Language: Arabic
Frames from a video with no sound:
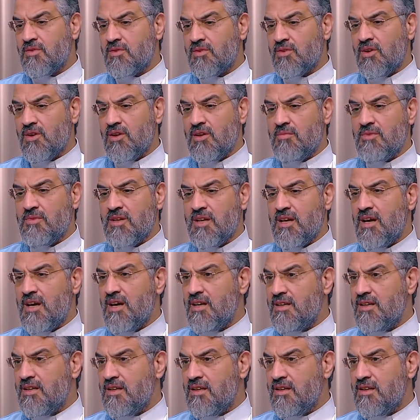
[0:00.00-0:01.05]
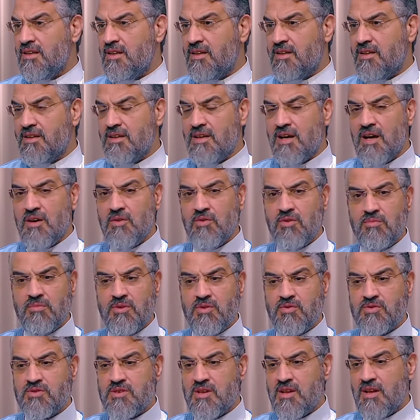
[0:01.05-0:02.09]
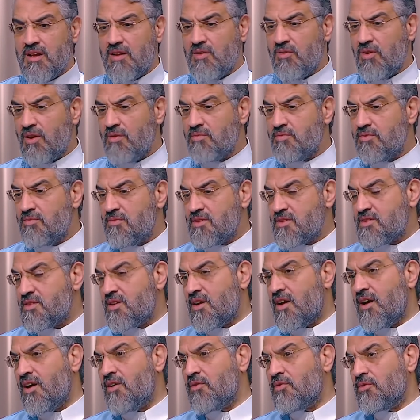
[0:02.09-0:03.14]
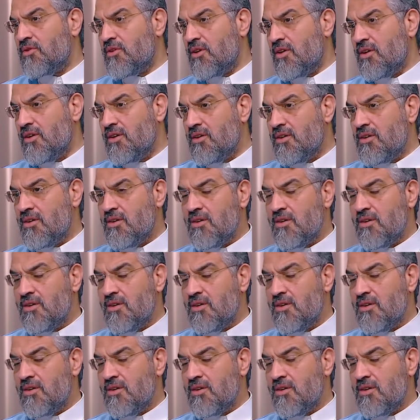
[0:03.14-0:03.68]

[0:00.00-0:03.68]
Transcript: ظالم لأهله لأن أول ما يسأل عنه عبد ما استرعاه الله